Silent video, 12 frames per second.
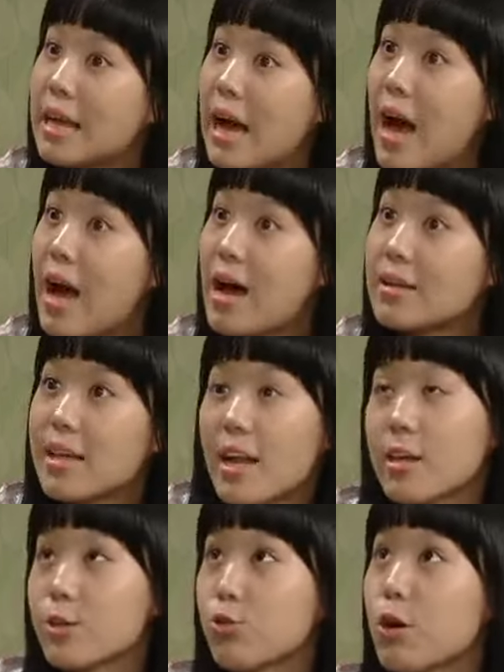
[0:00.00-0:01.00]
내가
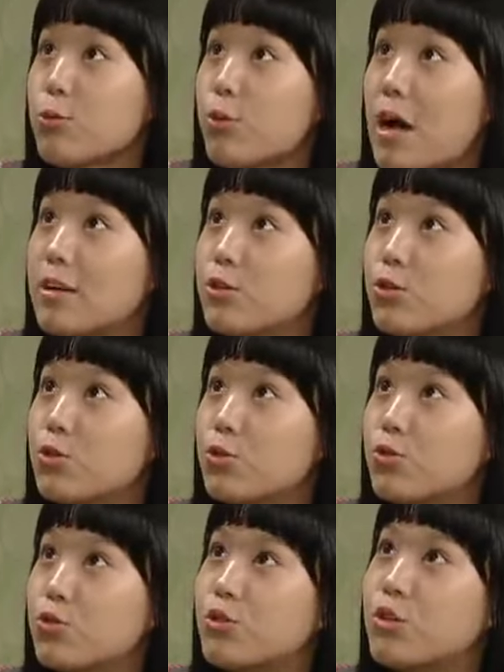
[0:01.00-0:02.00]
사랑의 수학도
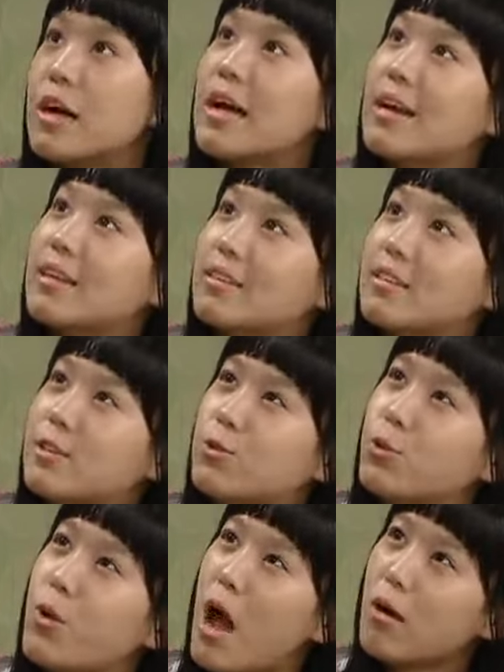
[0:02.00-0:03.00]
가르쳐주고
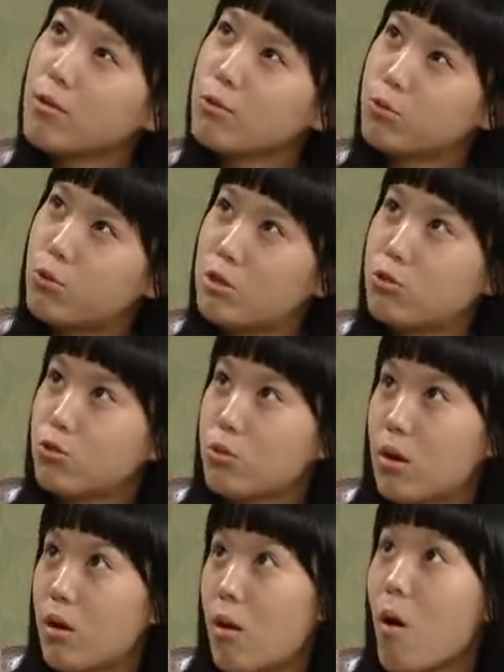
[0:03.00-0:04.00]
진솔이 한글도
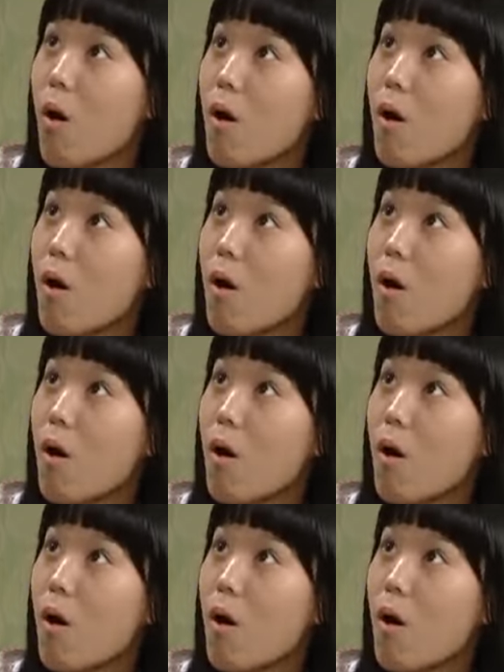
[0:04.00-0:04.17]
떼줄게.